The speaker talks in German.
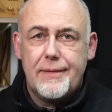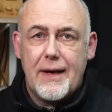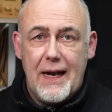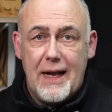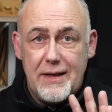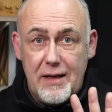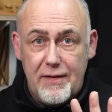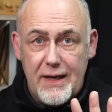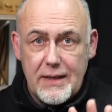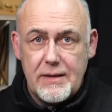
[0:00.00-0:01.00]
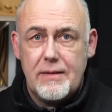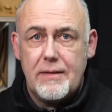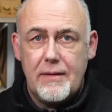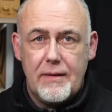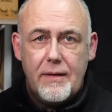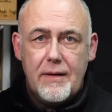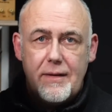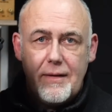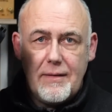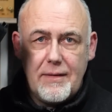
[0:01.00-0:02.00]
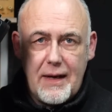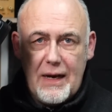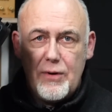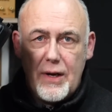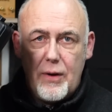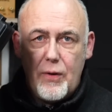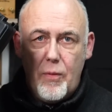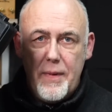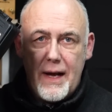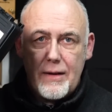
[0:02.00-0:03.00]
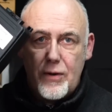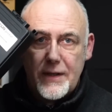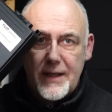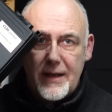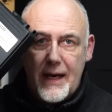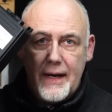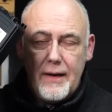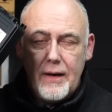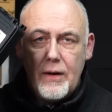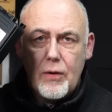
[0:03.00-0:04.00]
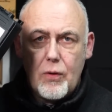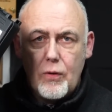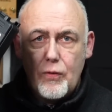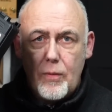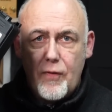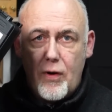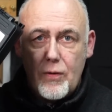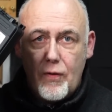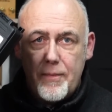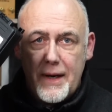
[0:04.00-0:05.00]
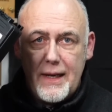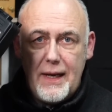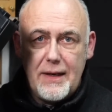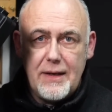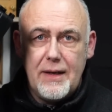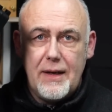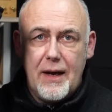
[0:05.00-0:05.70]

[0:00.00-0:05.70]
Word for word: relativiert 300 Euro mehr kostet ein rundrum sorglos Paket,